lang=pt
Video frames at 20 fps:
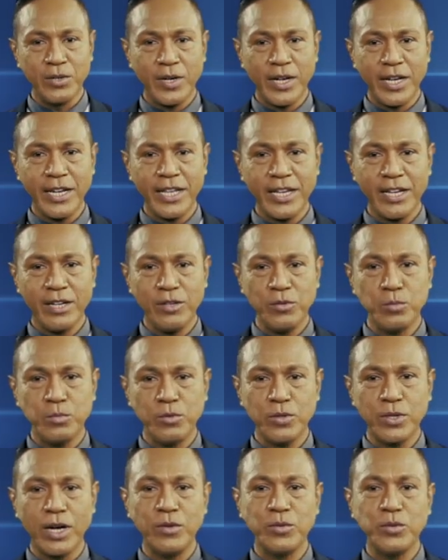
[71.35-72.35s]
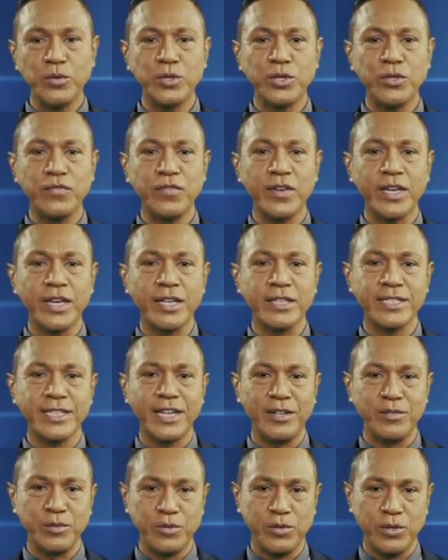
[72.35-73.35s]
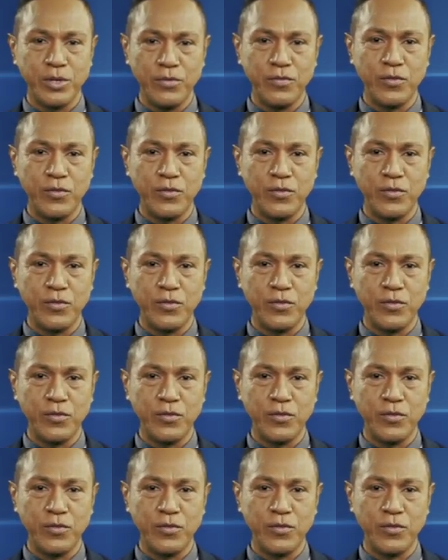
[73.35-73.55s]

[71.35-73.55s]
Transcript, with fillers: no hannehan botão notificação,